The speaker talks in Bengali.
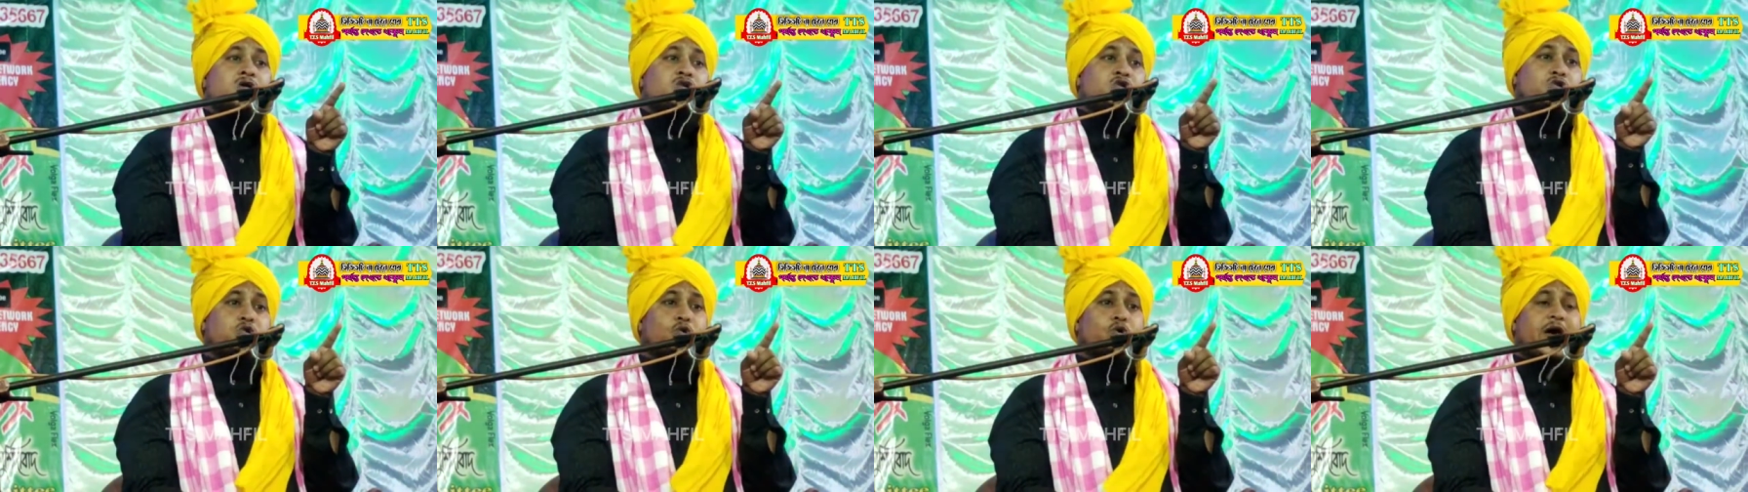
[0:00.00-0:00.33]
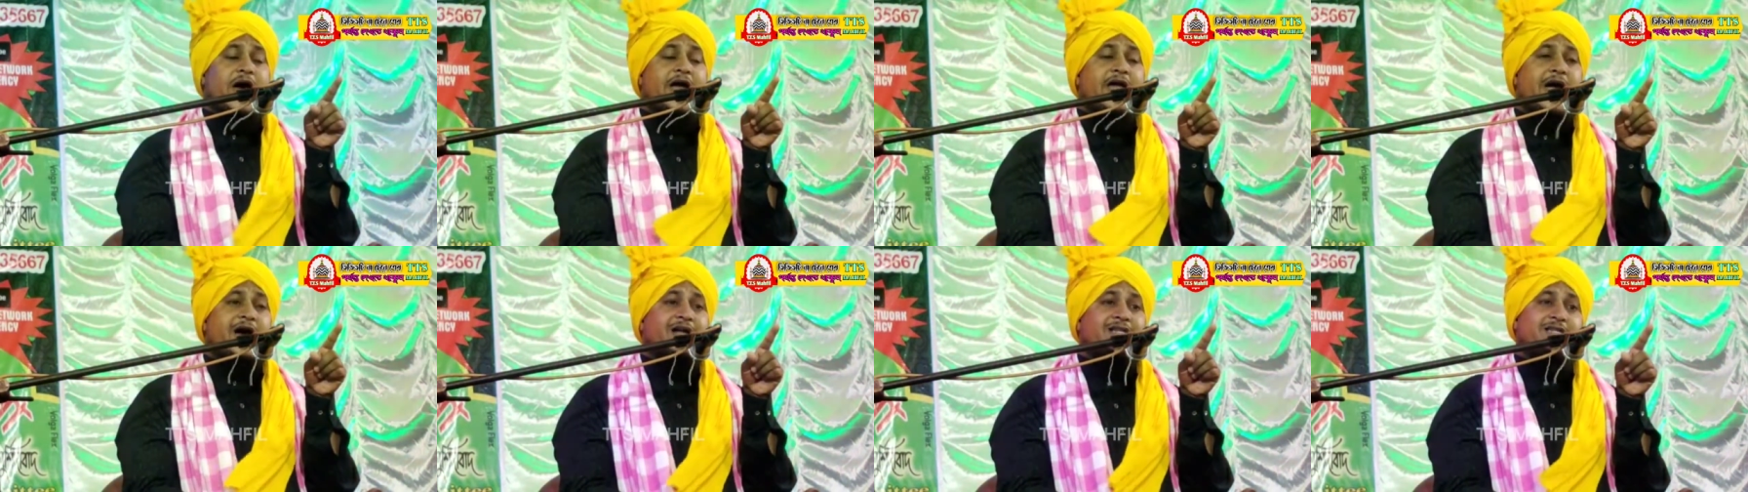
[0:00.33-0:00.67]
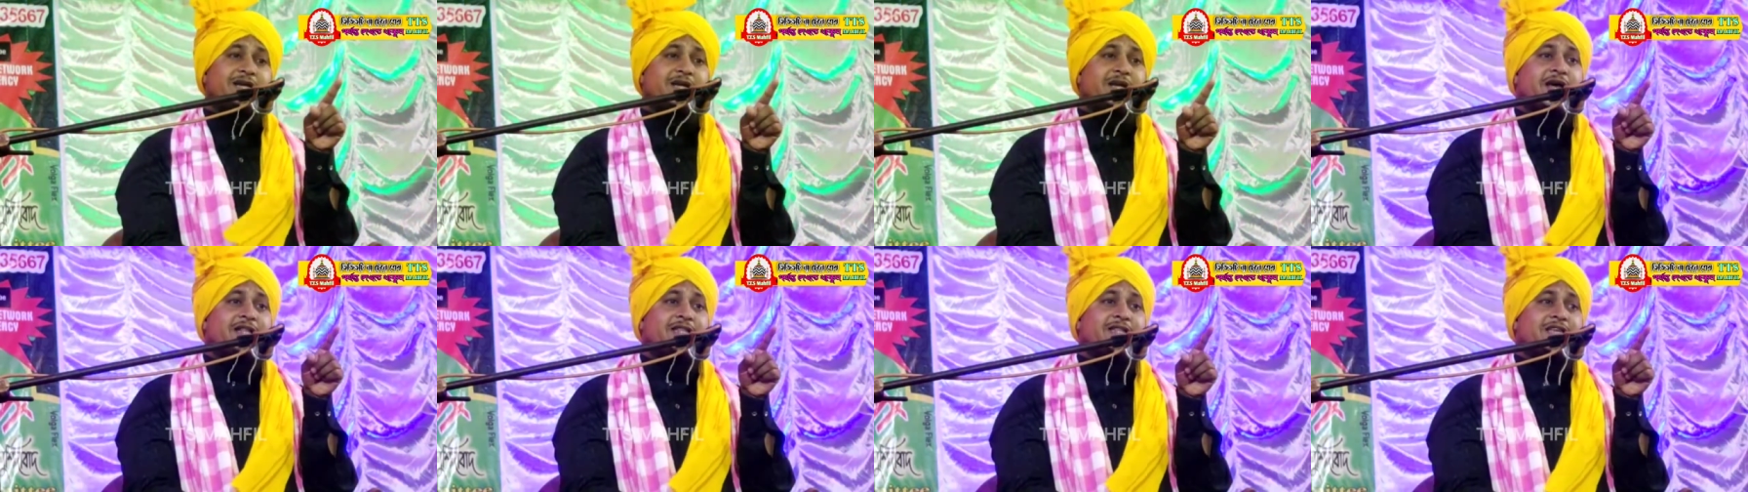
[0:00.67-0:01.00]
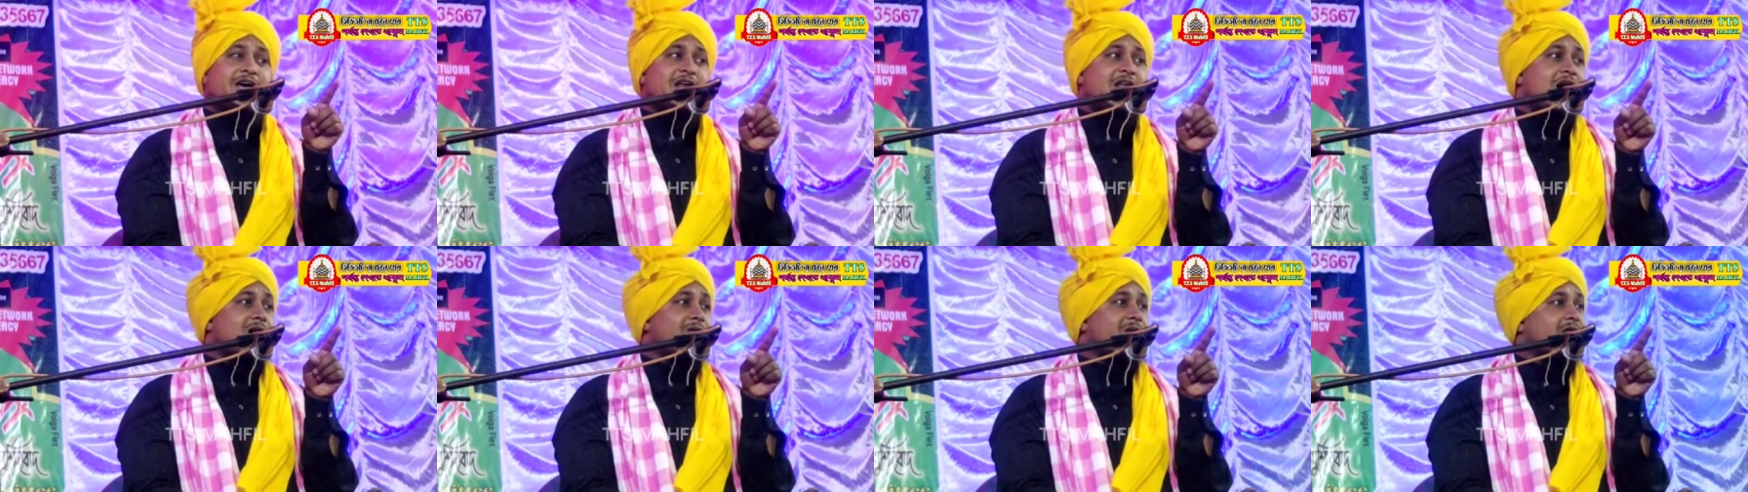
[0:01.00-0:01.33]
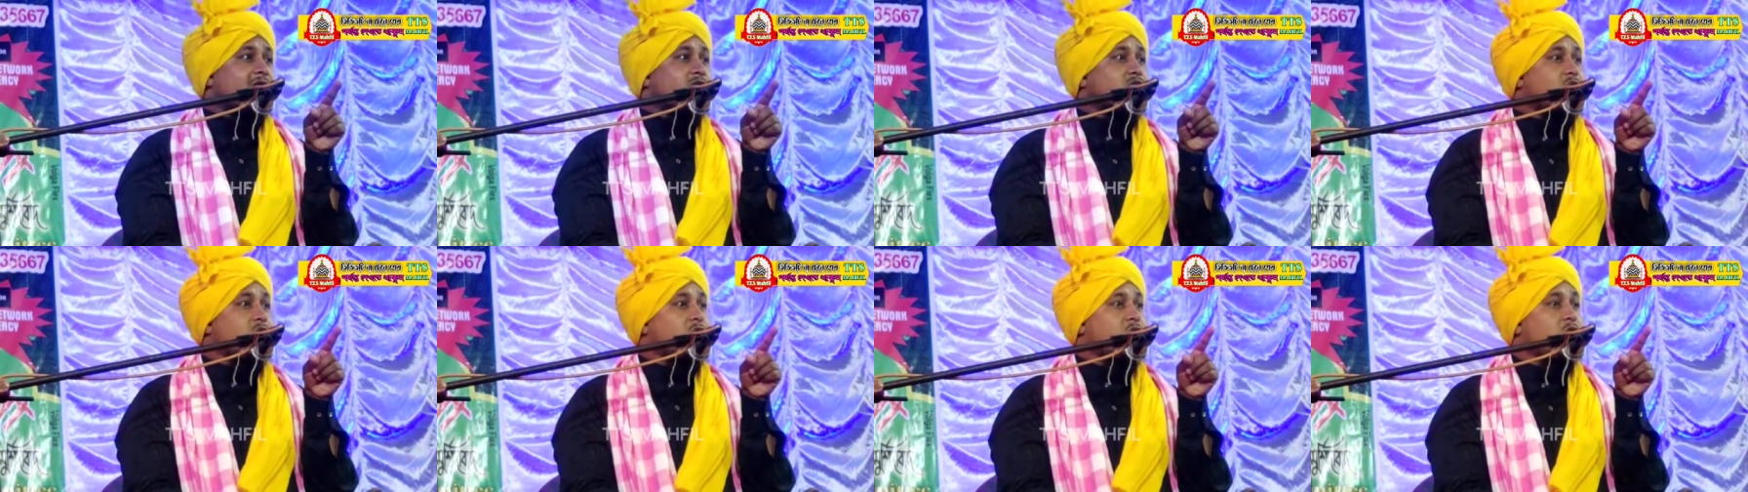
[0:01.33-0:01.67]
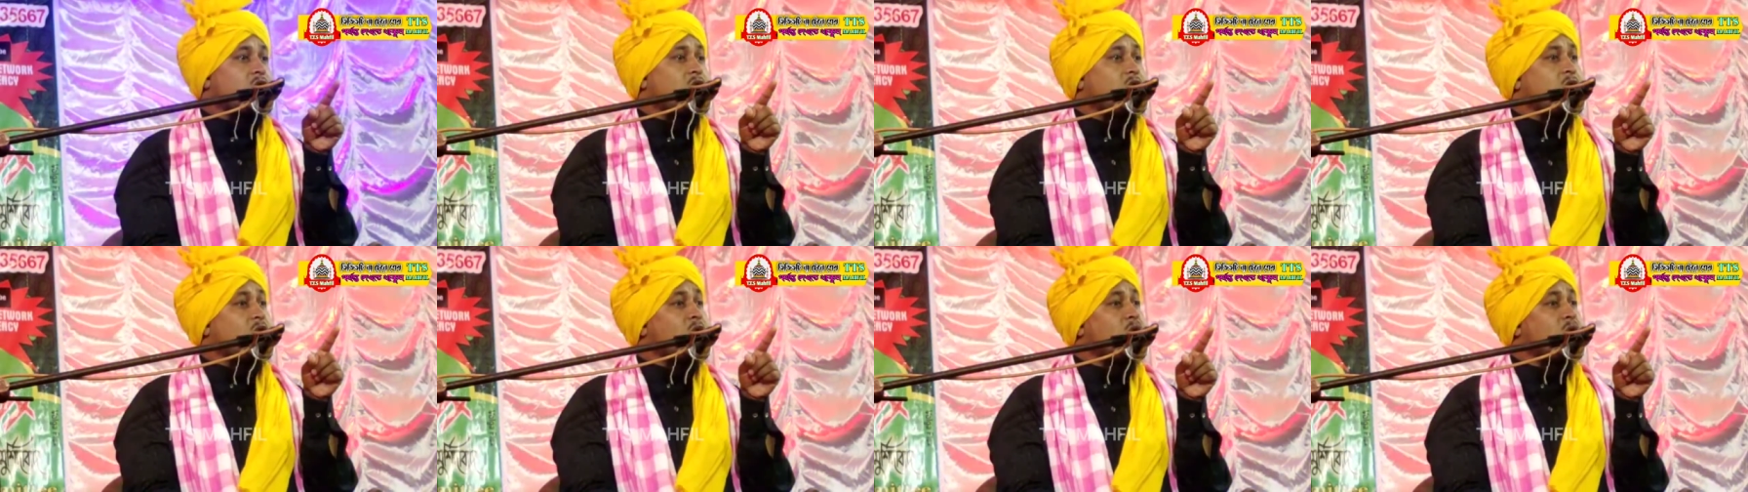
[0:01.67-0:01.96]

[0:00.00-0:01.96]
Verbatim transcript: সুরাই আসিনে তেলাওয়াত করো